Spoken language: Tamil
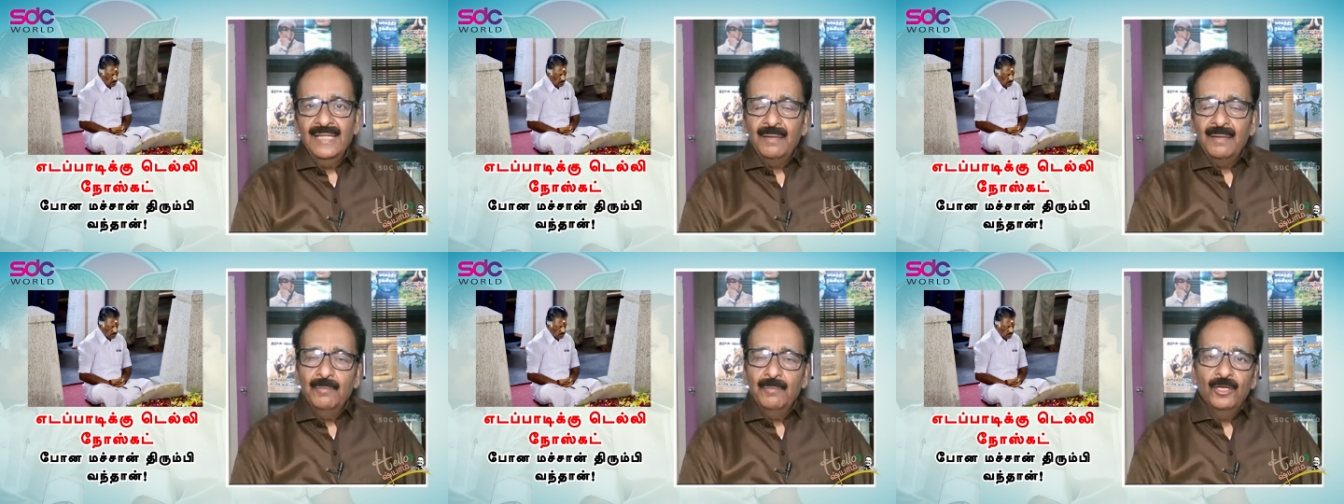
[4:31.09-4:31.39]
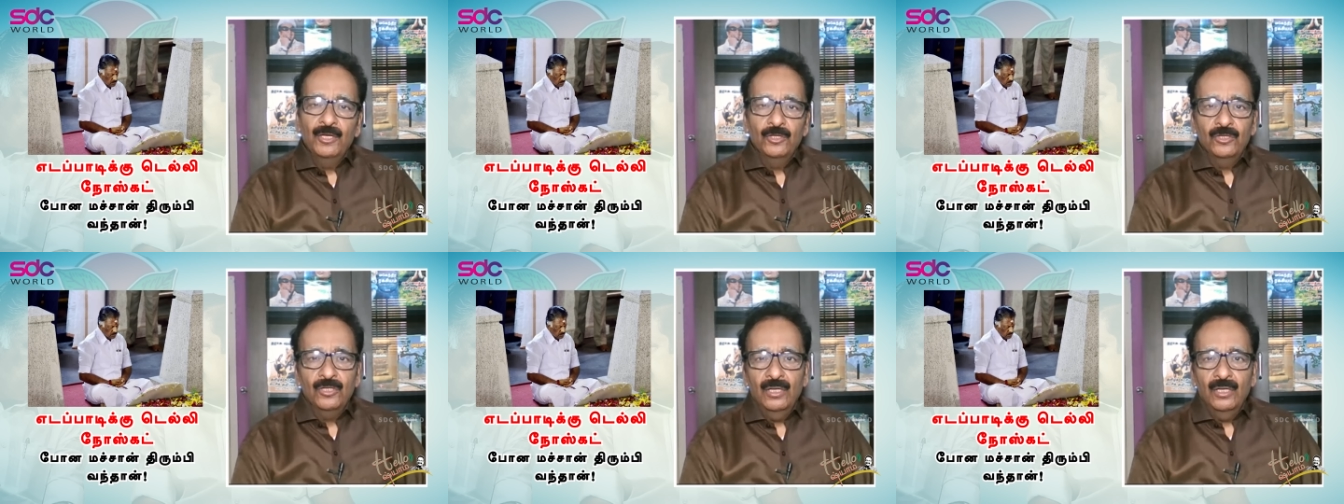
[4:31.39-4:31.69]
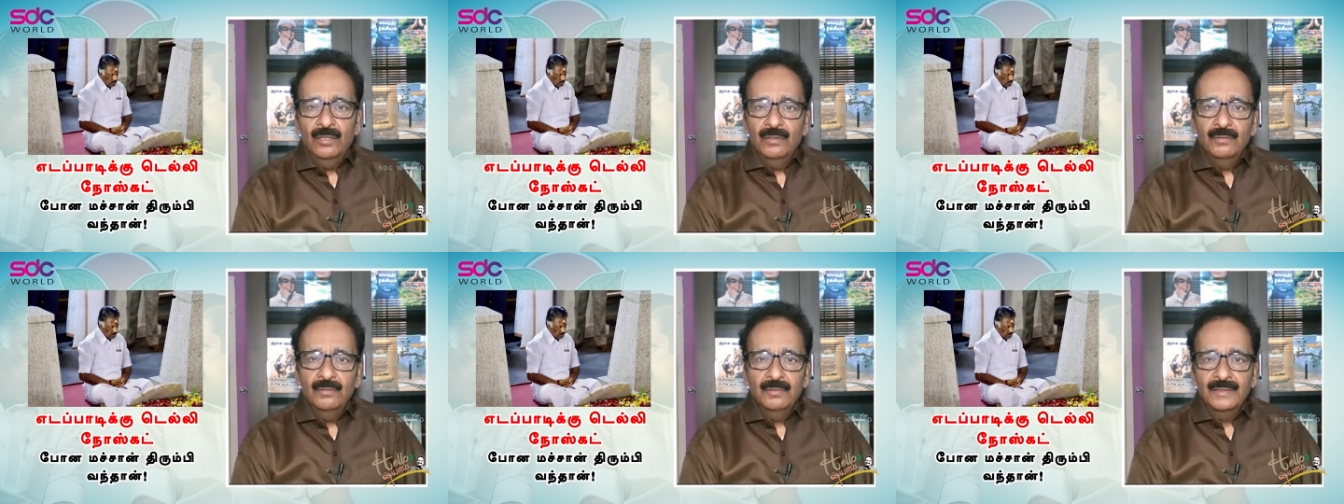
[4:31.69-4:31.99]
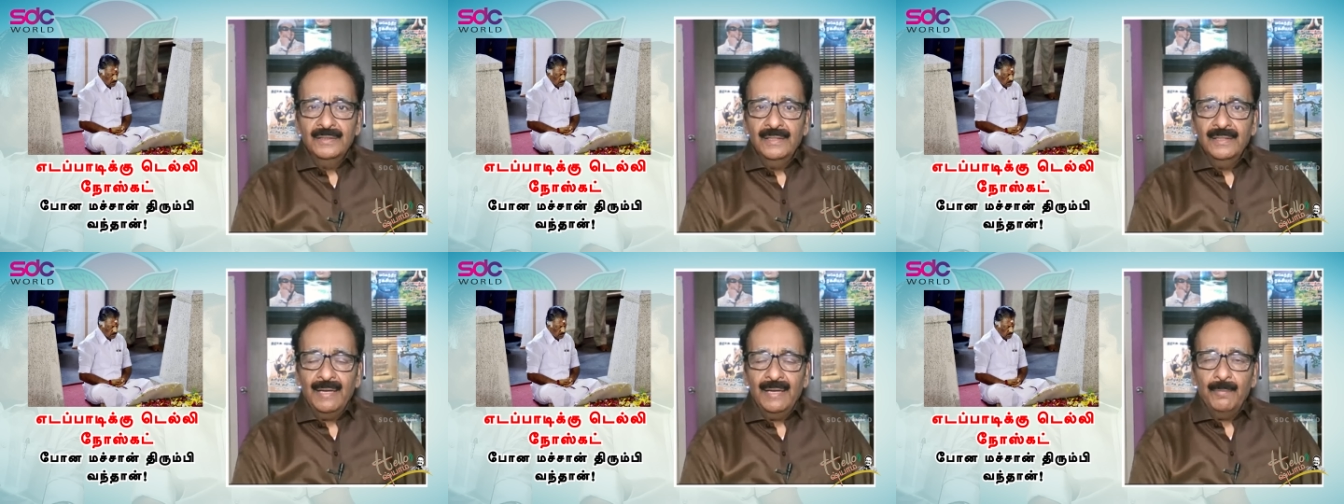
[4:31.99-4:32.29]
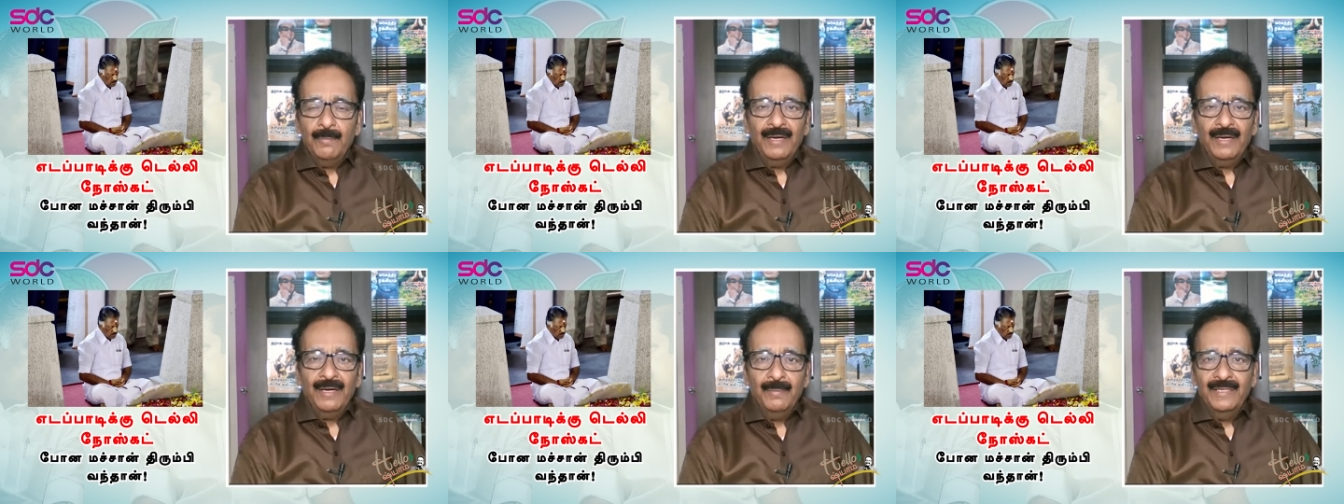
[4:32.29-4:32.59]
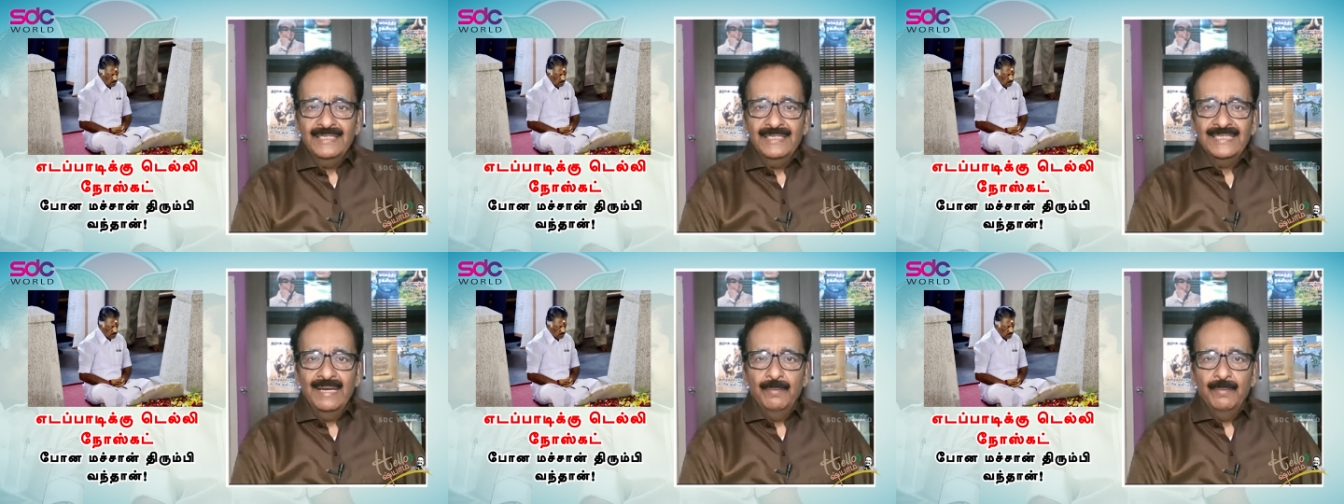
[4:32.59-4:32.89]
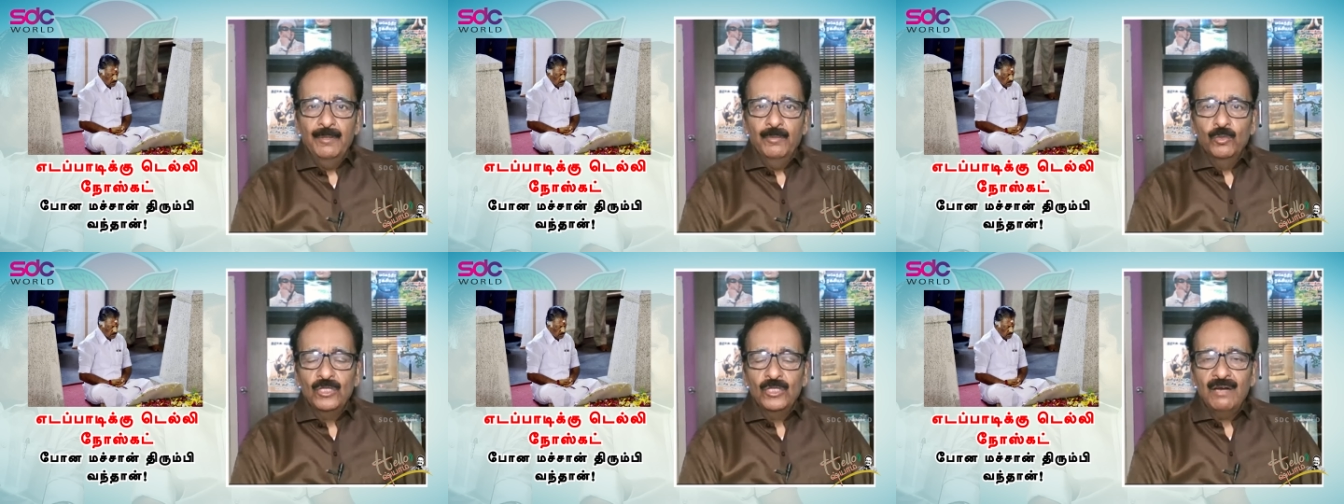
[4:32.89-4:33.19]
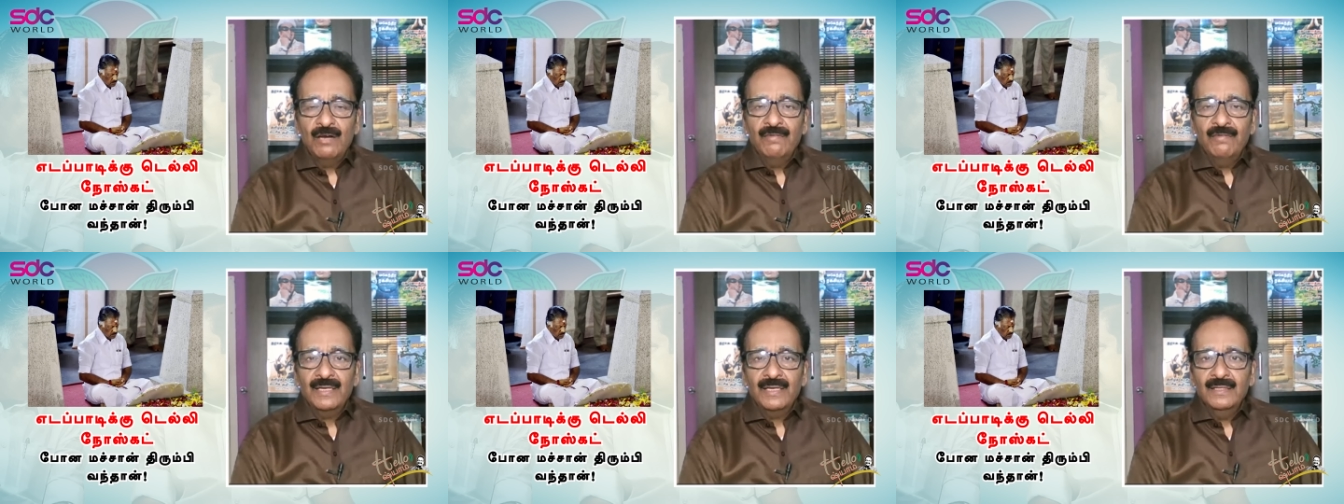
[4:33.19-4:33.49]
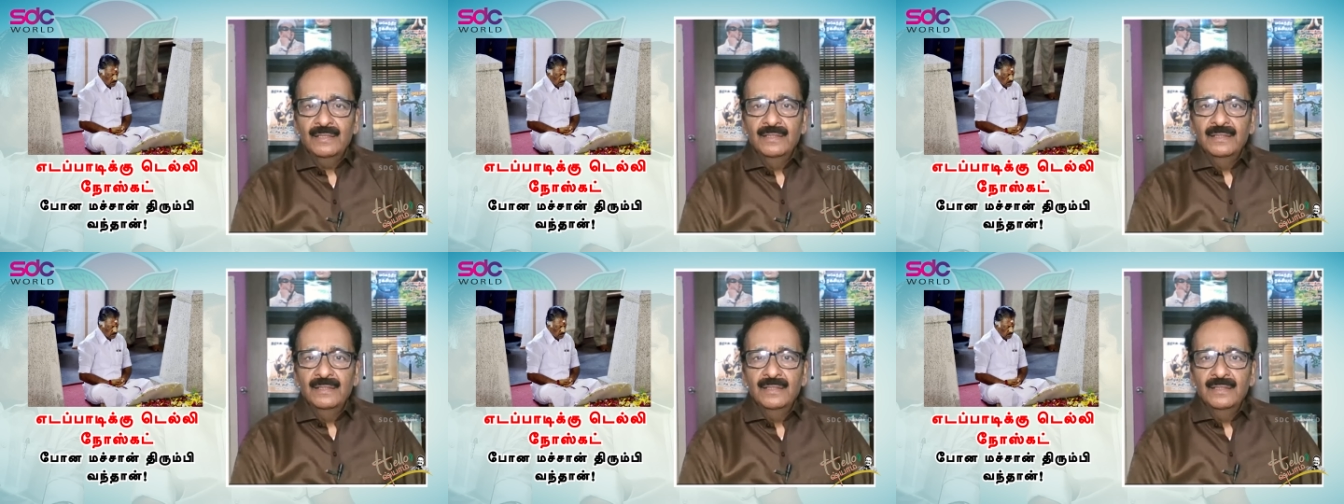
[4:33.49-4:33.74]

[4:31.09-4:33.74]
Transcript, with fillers: தர்மயுத்தம் எடப்பாடி பழனிசாமி முதல்வர்